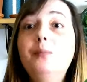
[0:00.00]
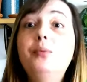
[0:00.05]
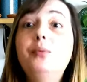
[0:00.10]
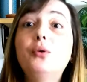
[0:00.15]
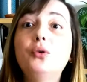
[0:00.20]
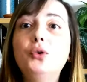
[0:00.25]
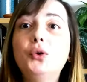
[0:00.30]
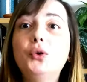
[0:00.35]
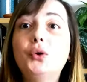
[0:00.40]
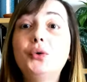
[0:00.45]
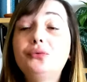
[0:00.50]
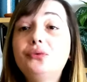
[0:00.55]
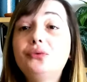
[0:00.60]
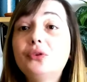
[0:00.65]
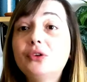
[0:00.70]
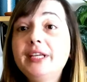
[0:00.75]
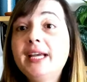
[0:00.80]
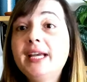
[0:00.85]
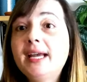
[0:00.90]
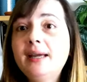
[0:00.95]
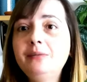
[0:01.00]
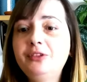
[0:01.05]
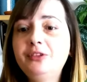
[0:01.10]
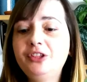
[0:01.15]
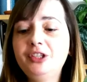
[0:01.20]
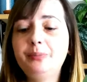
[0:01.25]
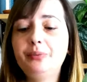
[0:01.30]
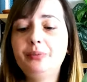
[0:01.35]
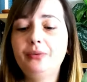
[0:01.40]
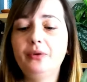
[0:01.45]
pour le refournir un
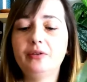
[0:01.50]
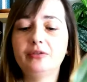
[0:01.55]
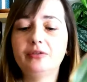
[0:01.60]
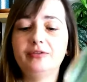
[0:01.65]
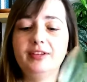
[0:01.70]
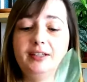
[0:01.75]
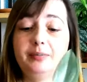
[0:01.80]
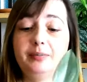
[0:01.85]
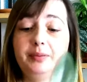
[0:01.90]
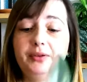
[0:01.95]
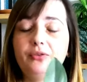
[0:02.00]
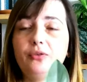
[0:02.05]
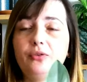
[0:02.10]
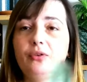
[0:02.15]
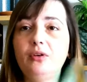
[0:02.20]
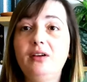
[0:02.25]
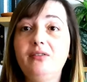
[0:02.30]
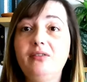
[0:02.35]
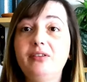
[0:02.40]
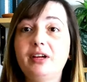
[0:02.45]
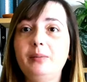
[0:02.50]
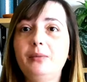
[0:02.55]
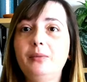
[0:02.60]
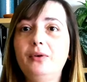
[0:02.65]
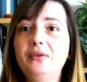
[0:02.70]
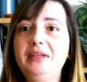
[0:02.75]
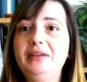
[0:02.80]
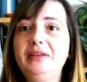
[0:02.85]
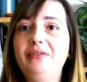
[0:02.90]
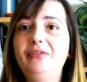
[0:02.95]
petit peu en fait, parce que là
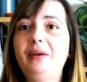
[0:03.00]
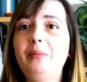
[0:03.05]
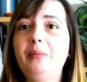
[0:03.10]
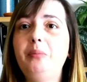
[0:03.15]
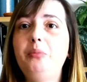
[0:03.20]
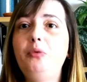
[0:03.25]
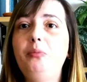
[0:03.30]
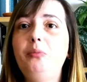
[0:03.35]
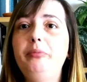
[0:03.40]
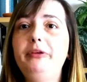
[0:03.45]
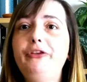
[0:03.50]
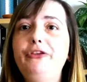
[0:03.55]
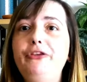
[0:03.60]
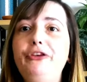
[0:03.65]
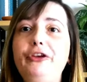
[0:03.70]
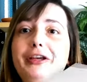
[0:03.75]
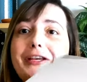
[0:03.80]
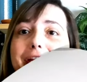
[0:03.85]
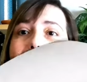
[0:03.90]
vraiment il fait un peu pitié.